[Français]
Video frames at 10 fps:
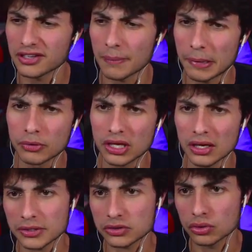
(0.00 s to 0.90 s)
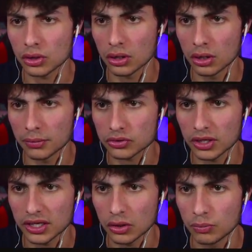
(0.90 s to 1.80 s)
ça va pas bugger parce que euh, parce que
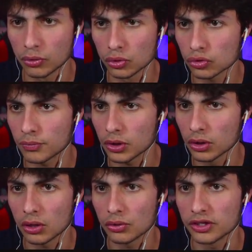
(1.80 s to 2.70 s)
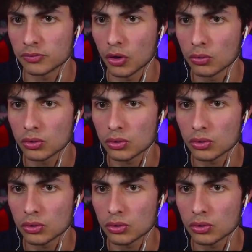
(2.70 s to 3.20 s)
là, il y a eu beaucoup trop de bugs, hein, honnêtement.